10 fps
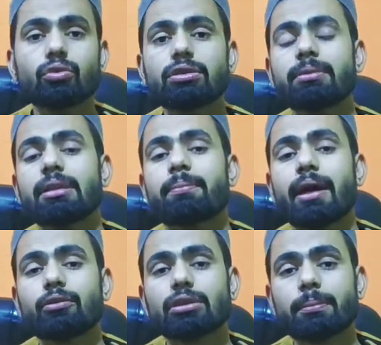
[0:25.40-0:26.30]
जब ये
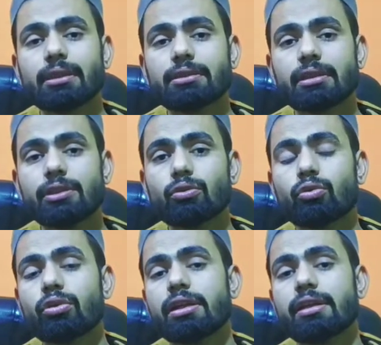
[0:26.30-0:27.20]
बात उसे पता चली तो
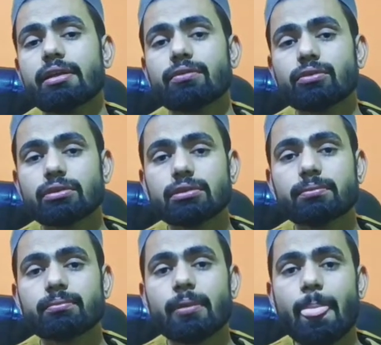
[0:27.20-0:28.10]
उन्होंने उस
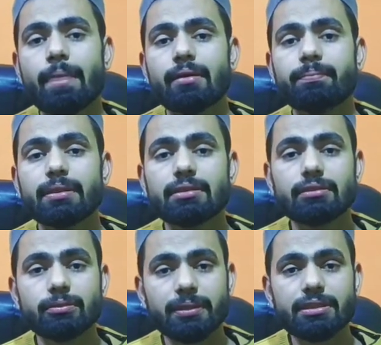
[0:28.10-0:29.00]

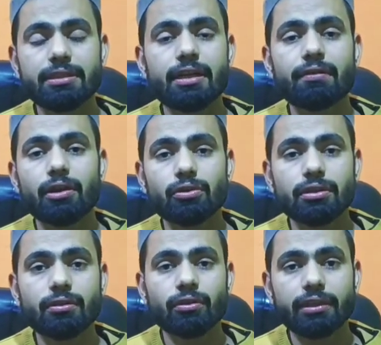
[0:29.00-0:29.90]
बच, उस बच्ची के घर वालों
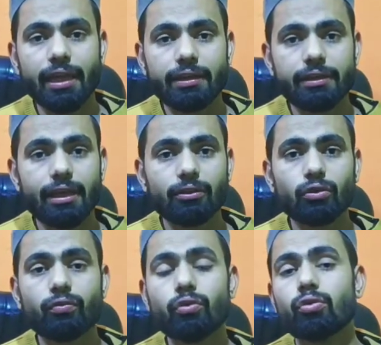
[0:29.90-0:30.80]
से कांटेक्ट किया
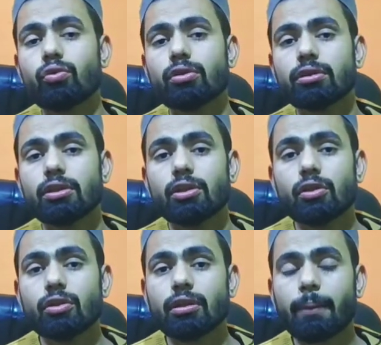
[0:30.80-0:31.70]
तो वो लोग
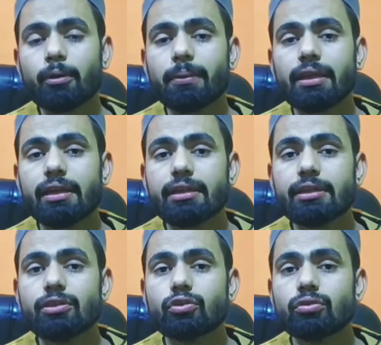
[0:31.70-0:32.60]
आपको पता है
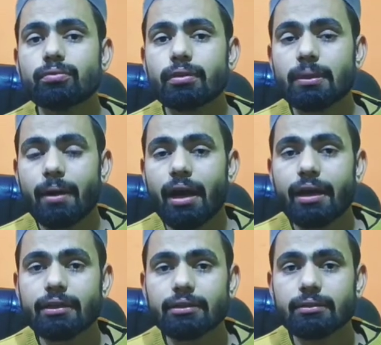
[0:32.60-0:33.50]
कि जब
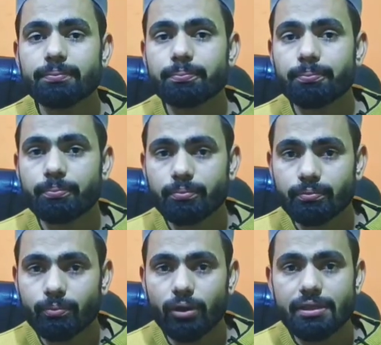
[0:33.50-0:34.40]
हार्ट
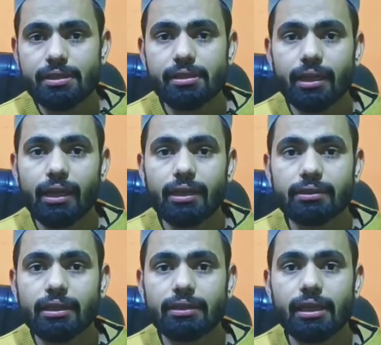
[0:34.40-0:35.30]
बॉडी से निकाला
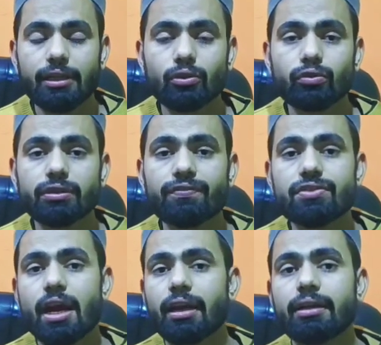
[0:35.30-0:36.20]
जाता है तो सिर्फ
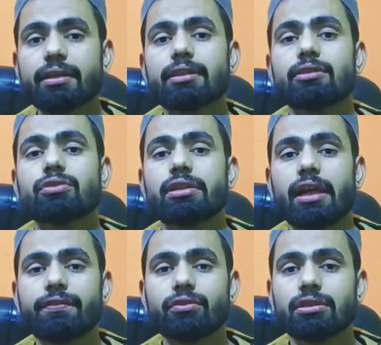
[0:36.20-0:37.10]
चार घंटे तक उसकी
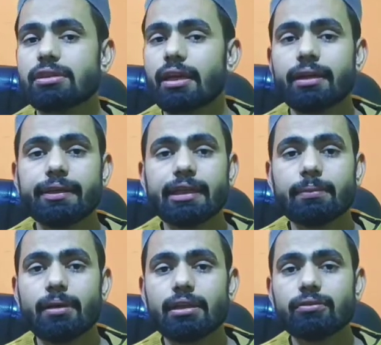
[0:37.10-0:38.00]
लाइफ होती है चार घंटे के
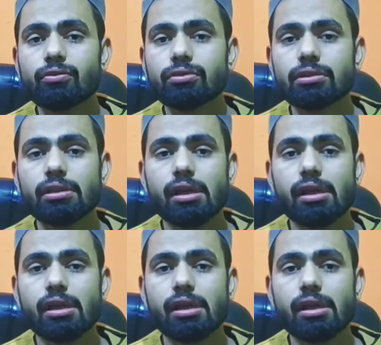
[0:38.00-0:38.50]
बाद उस